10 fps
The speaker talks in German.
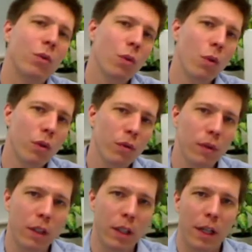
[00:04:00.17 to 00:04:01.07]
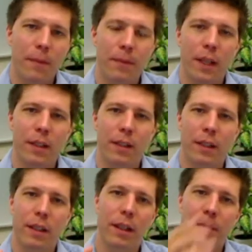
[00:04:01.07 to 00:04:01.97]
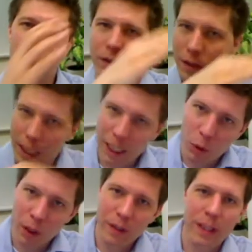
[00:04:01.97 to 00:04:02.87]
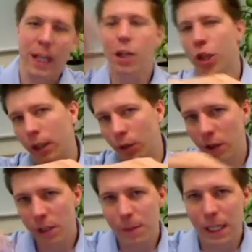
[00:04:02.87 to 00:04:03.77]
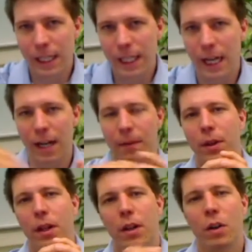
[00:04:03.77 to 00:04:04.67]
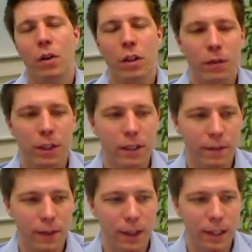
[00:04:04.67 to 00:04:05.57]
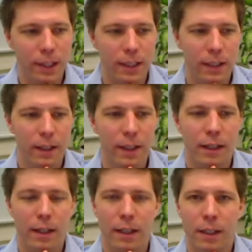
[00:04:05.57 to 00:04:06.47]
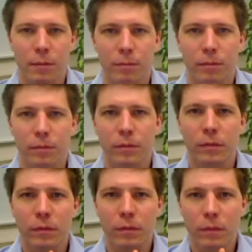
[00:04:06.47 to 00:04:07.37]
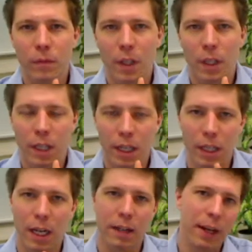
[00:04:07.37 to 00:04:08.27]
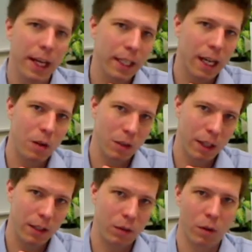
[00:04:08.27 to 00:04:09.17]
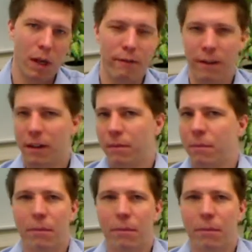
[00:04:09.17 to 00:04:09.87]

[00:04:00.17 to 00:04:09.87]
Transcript: so groß wird, dass ähm, der sozusagen exponentiell steigt und nicht mehr linear. Und auf diese Weise ähm, dann eine weitere Auslastung einfach